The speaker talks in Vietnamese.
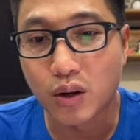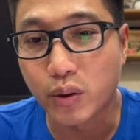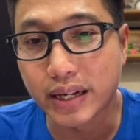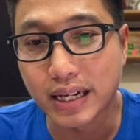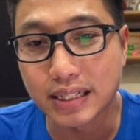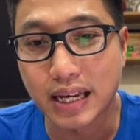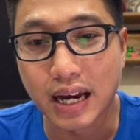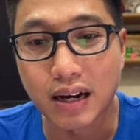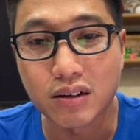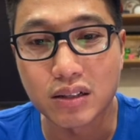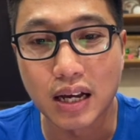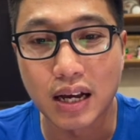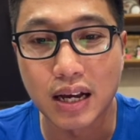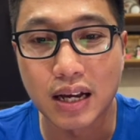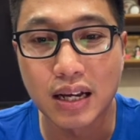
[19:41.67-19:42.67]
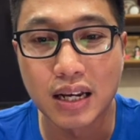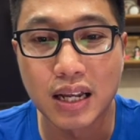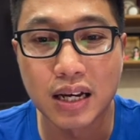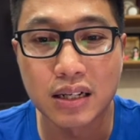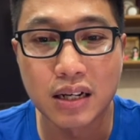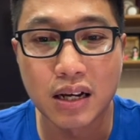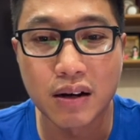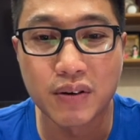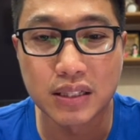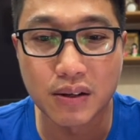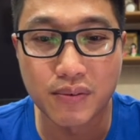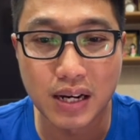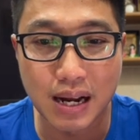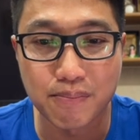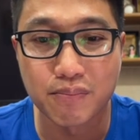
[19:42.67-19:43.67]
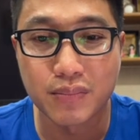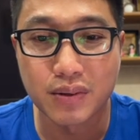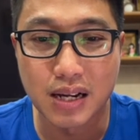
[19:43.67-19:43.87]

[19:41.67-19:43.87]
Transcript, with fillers: quý khán giả có thể lên vê tê vê năm